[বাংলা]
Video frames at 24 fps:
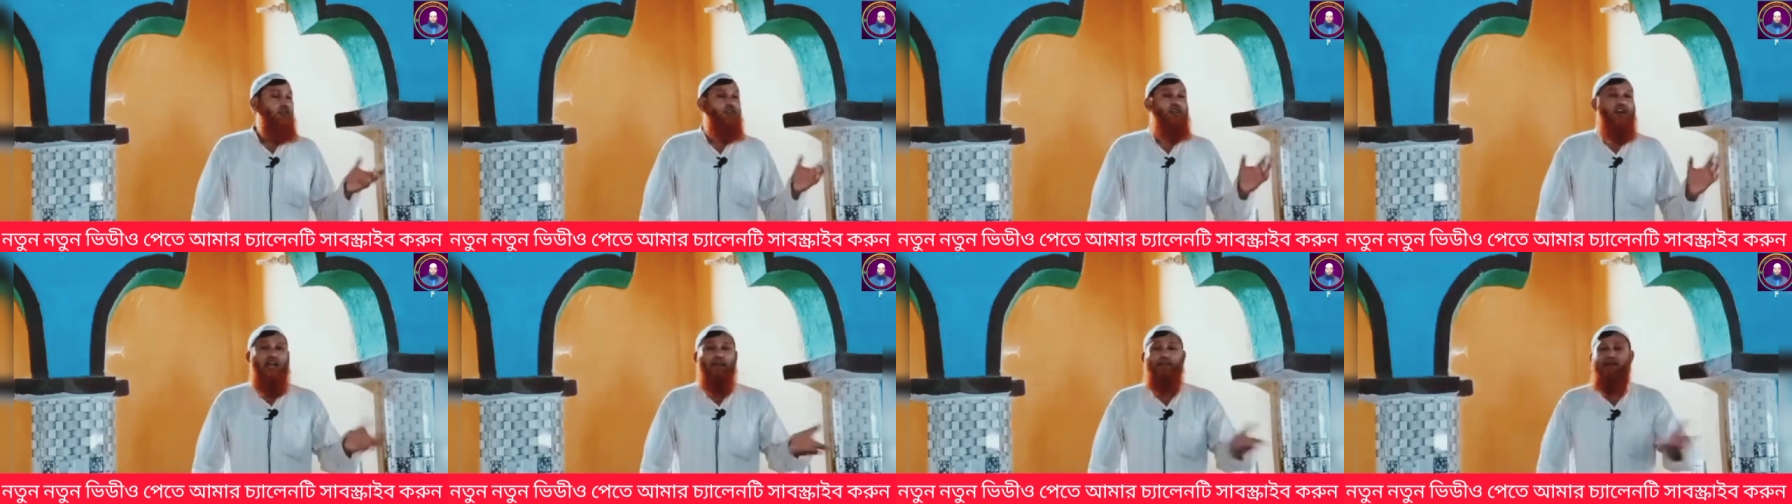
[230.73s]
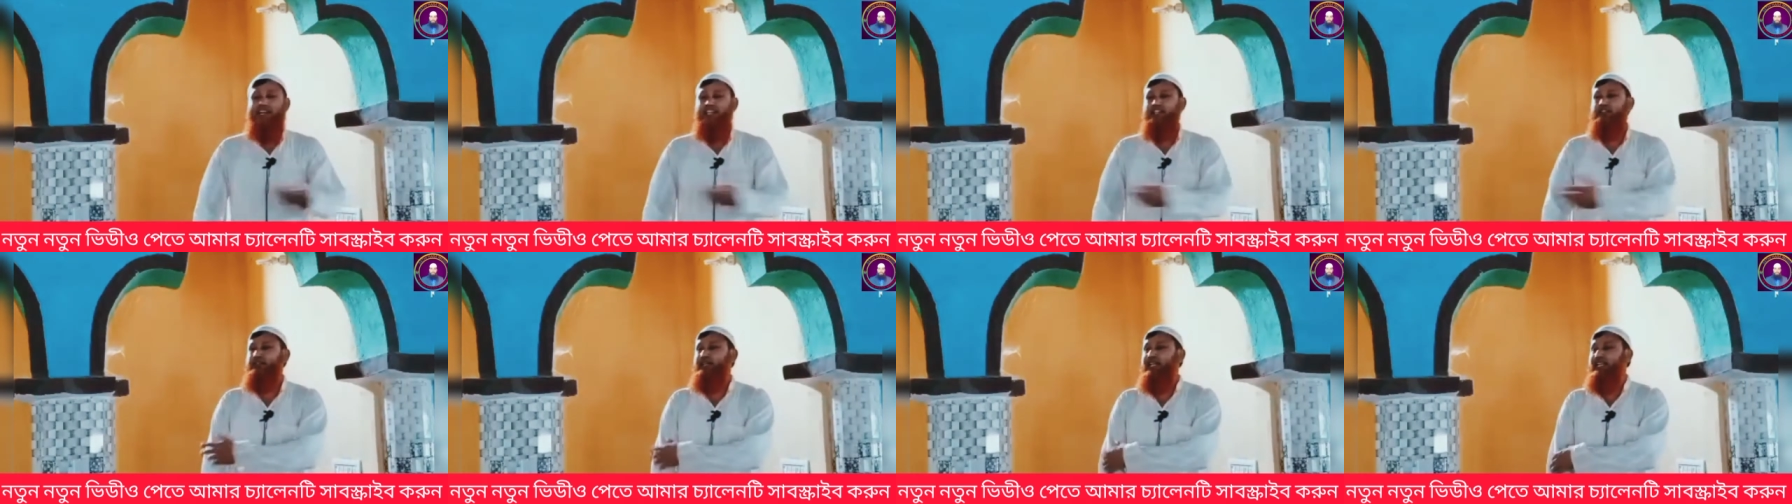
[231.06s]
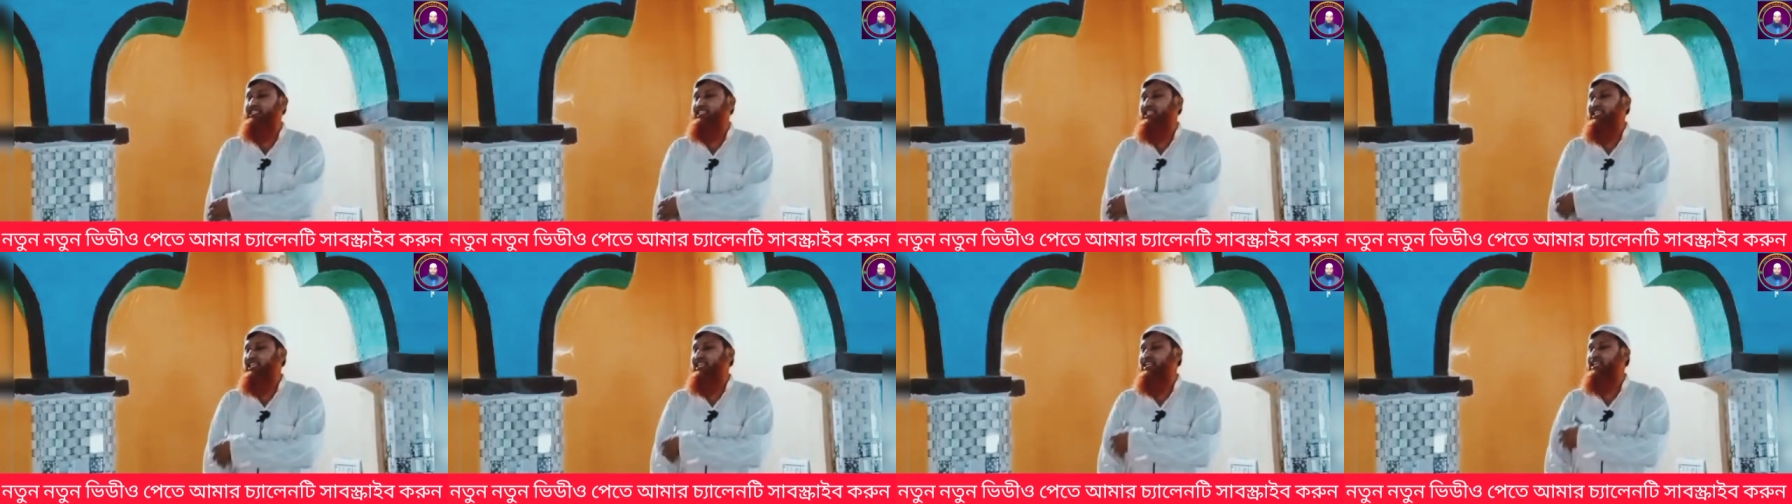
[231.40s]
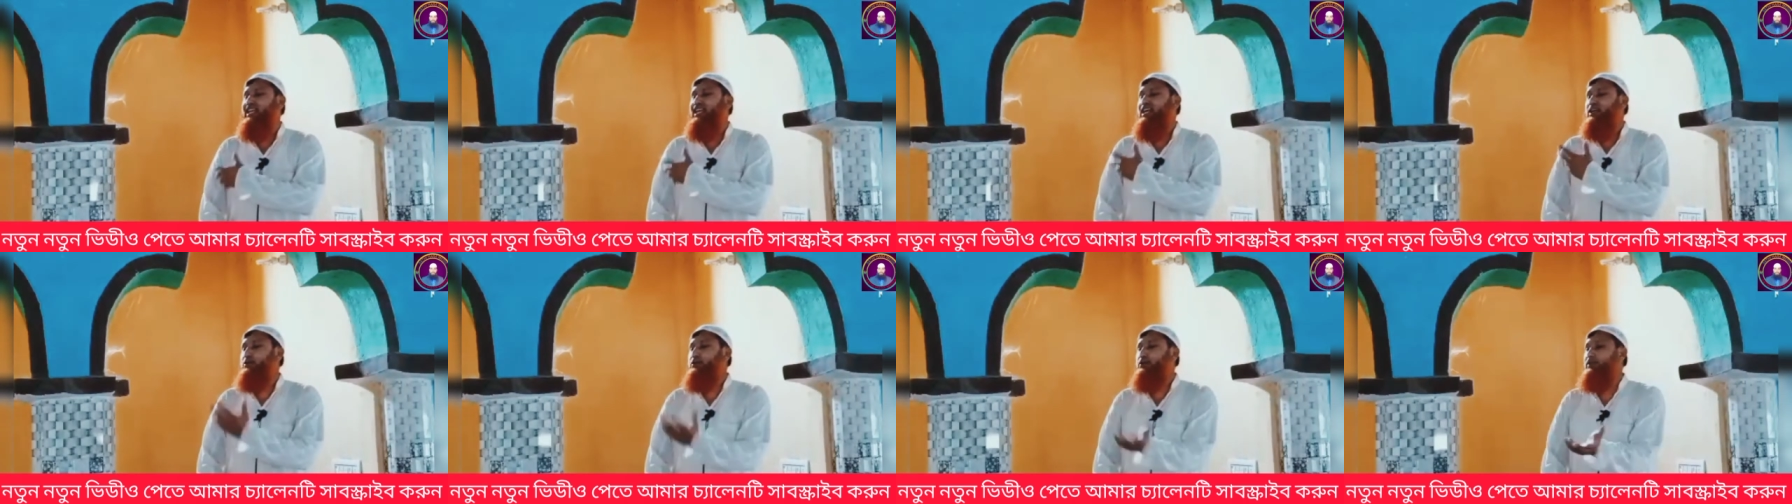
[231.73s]
কয়বার ধুয়েছি
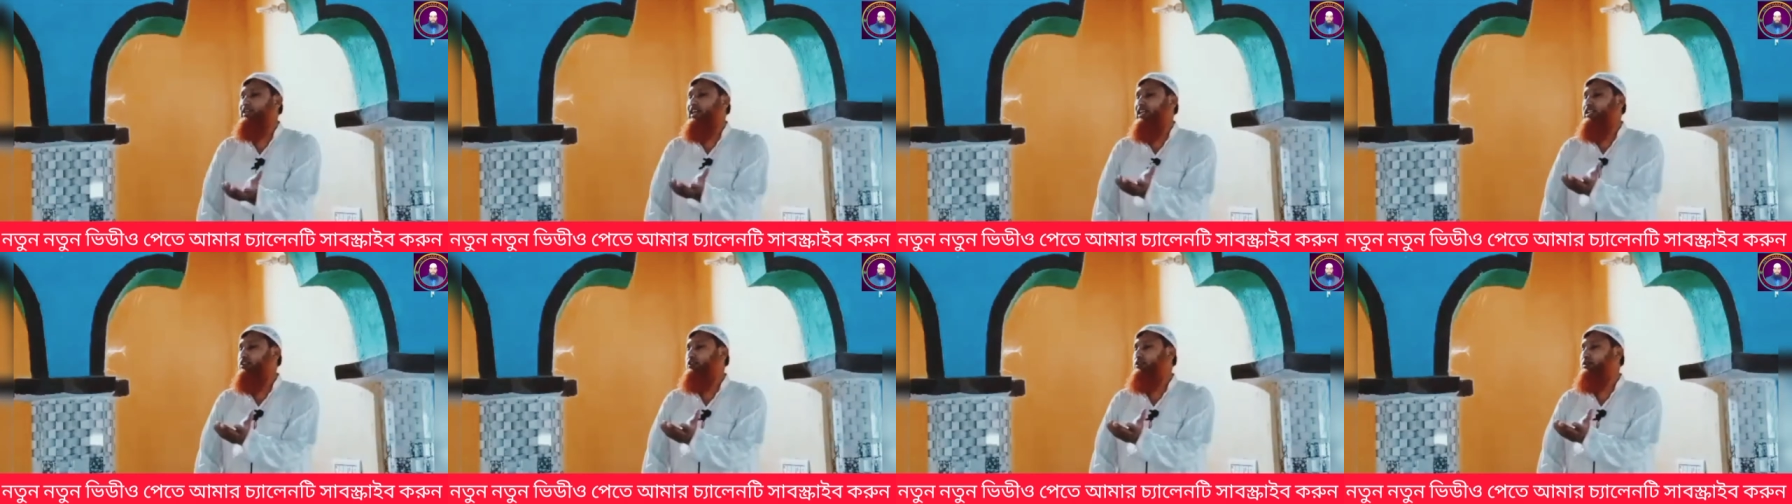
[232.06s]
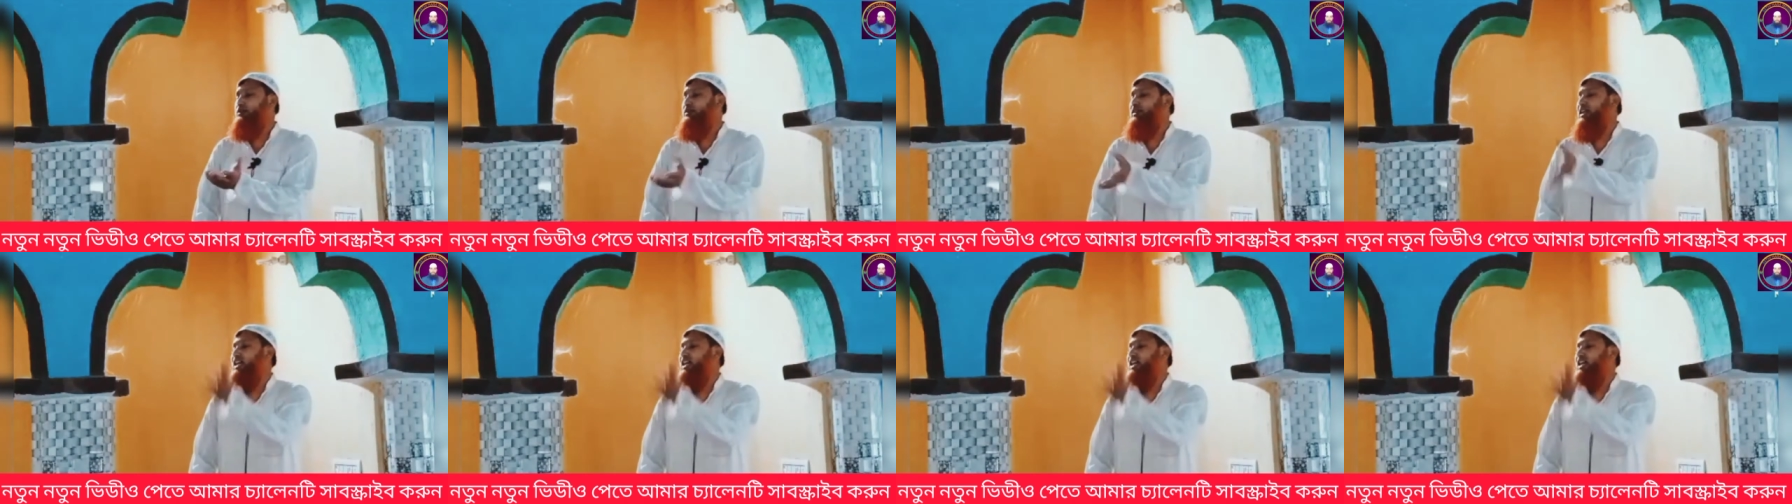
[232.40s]
কোনখান ধুনু না